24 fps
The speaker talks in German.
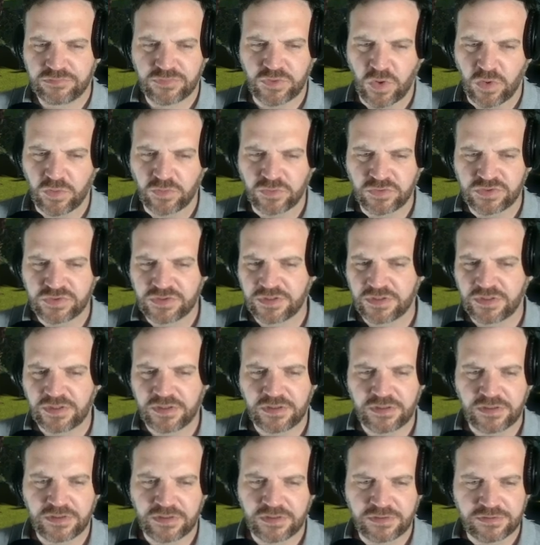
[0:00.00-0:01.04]

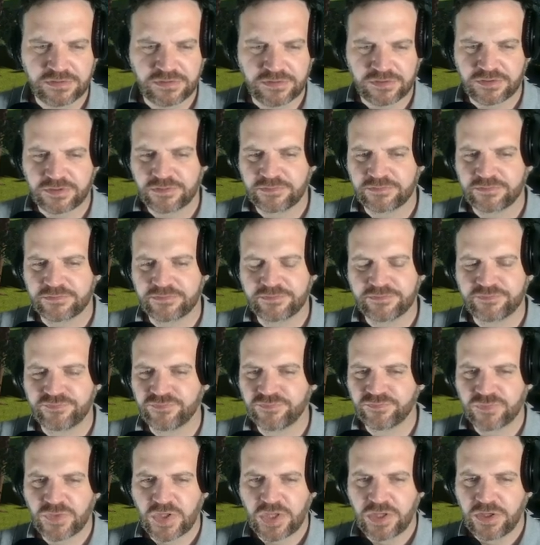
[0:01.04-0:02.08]
Coaster ähm,
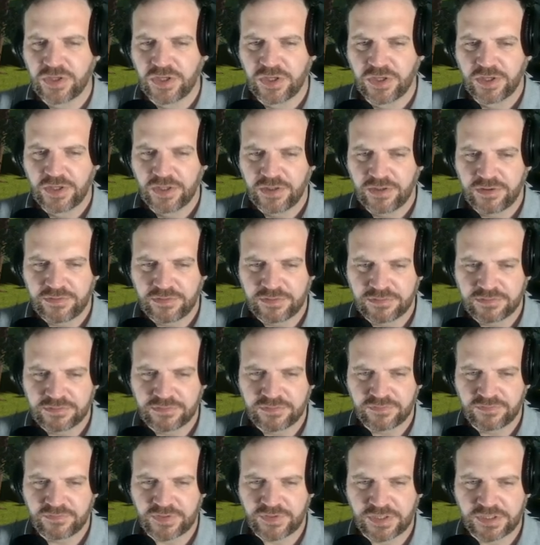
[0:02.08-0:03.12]
äh,
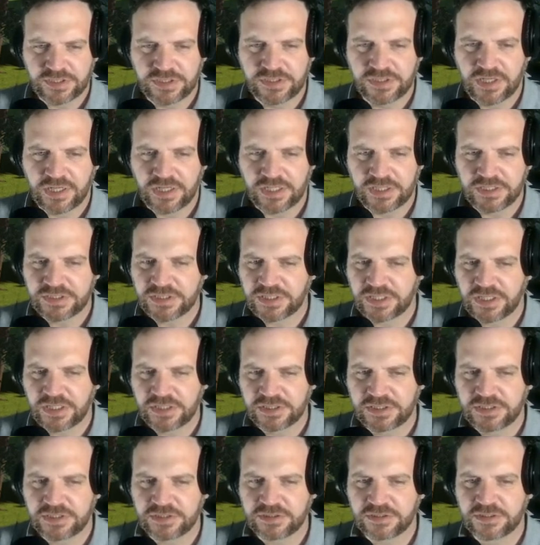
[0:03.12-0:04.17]
war hier
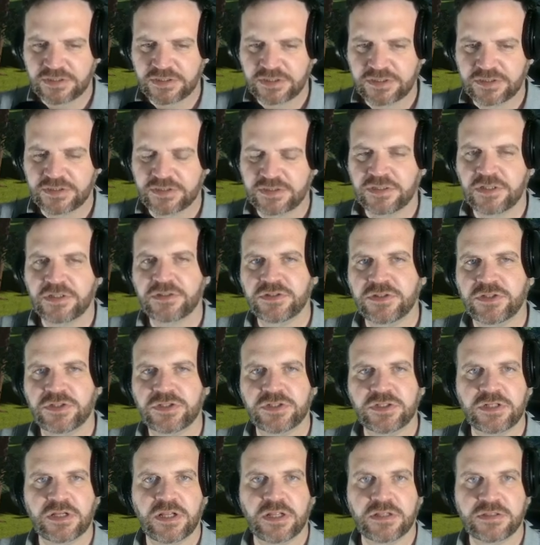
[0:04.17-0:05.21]
angedacht. Äh, ist
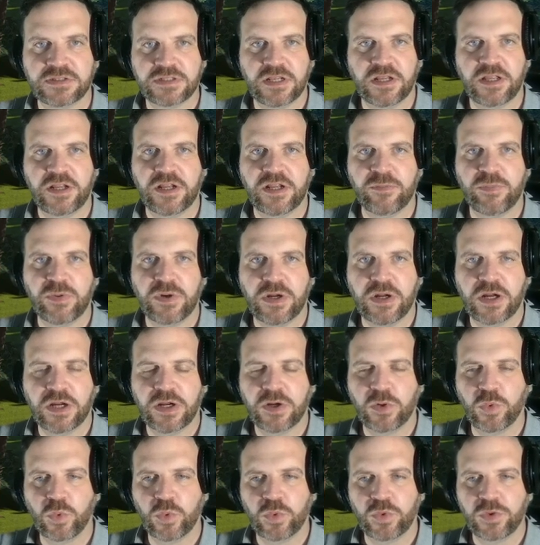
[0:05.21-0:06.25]
tatsächlich ein ganz kleiner
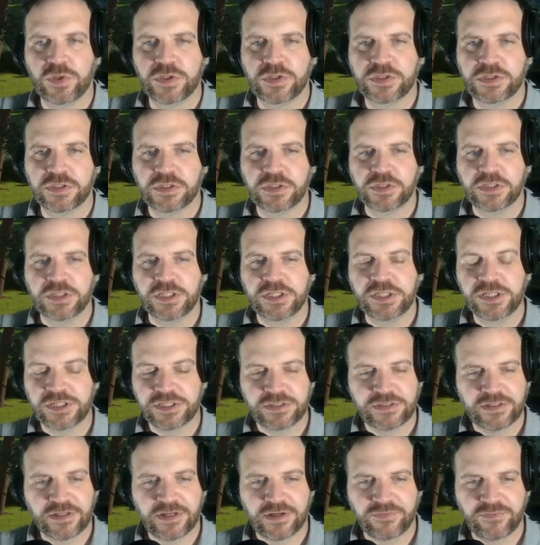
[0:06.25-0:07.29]
Park und äh, ich
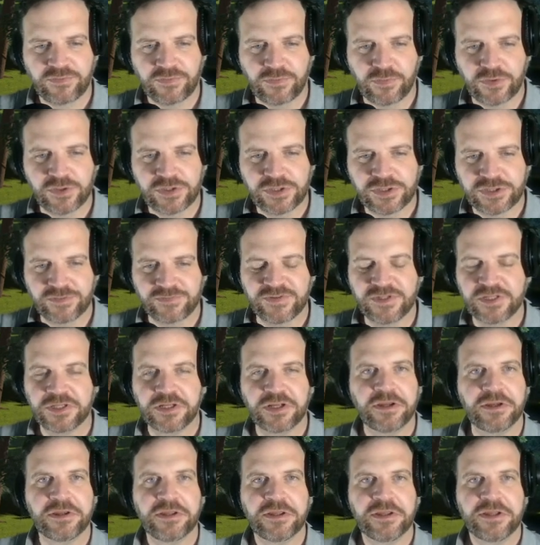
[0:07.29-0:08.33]
darf euch
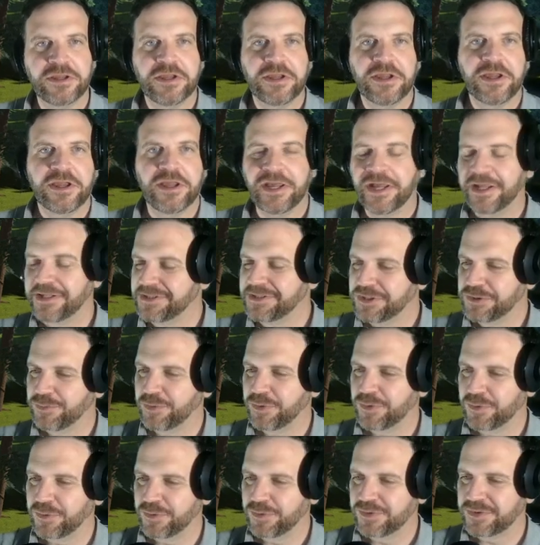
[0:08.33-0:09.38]
wieder herzlich
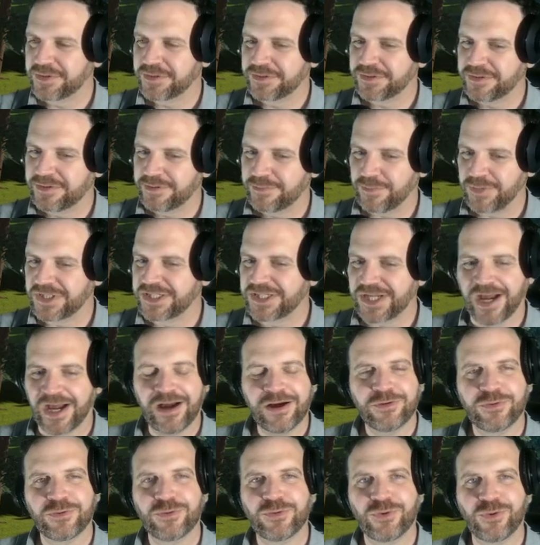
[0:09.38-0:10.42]
begrüßen,
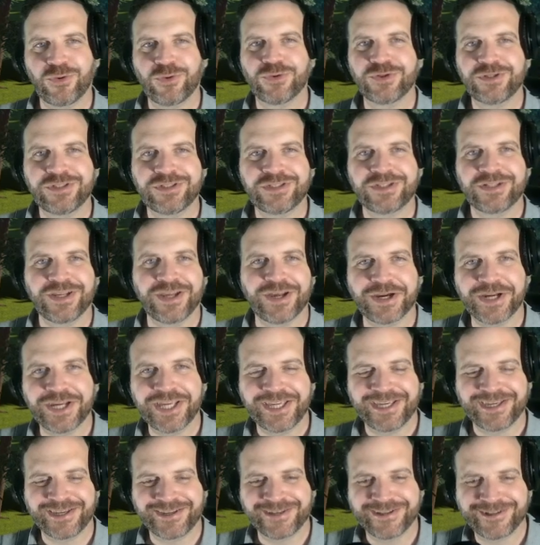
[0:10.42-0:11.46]
Mitaro und
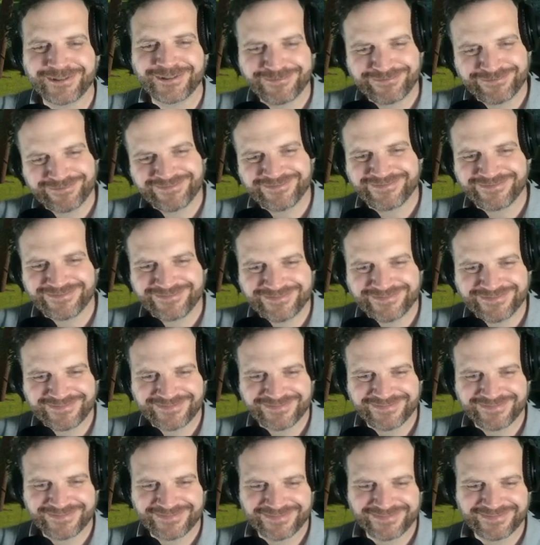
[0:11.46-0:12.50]
Rick.
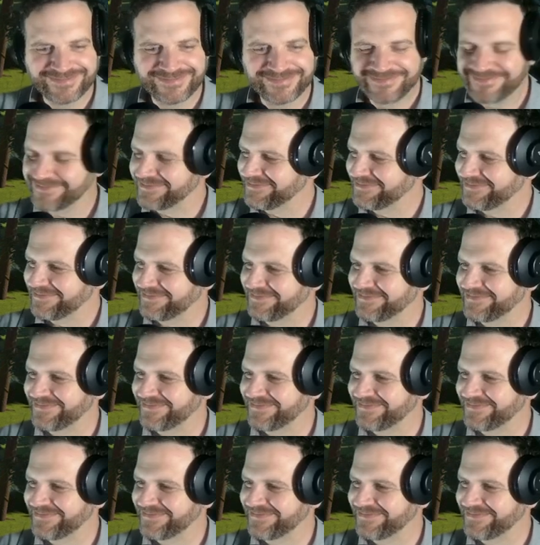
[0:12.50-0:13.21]
Ja, hallo.